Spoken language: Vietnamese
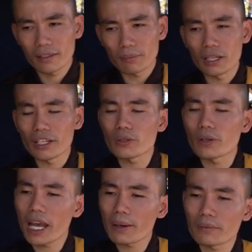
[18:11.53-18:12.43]
mình lên trụ
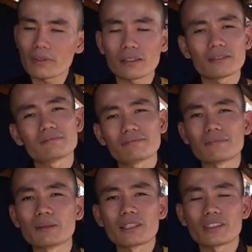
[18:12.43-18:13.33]
A mà
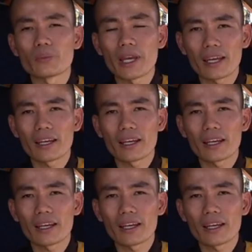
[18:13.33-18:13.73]
mình lên trụ B